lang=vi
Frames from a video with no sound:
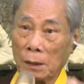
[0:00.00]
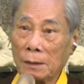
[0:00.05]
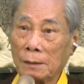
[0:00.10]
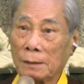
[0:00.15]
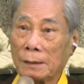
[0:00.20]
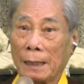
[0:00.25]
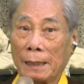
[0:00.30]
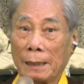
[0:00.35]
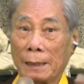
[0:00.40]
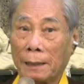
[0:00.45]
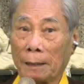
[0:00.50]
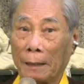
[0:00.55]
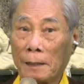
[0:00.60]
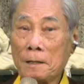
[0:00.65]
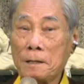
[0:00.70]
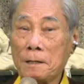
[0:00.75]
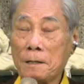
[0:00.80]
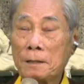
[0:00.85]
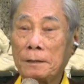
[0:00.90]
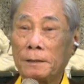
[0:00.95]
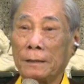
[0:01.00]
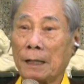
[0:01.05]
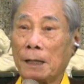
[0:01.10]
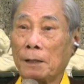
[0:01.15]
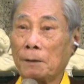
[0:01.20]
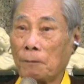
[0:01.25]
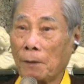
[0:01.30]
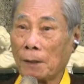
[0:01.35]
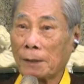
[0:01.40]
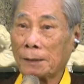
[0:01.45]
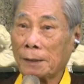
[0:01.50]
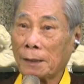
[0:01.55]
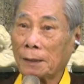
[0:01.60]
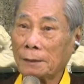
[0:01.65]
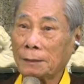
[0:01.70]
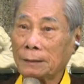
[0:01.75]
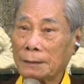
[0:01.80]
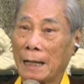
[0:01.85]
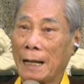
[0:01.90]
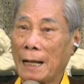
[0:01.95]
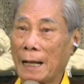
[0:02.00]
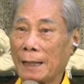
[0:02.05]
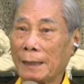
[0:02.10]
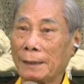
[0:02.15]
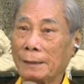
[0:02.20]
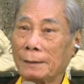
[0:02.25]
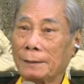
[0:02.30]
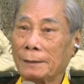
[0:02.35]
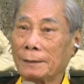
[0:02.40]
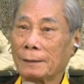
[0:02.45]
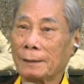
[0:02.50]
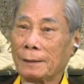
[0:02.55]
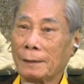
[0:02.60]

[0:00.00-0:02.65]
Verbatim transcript: đức này là đưa về Phật giới xài.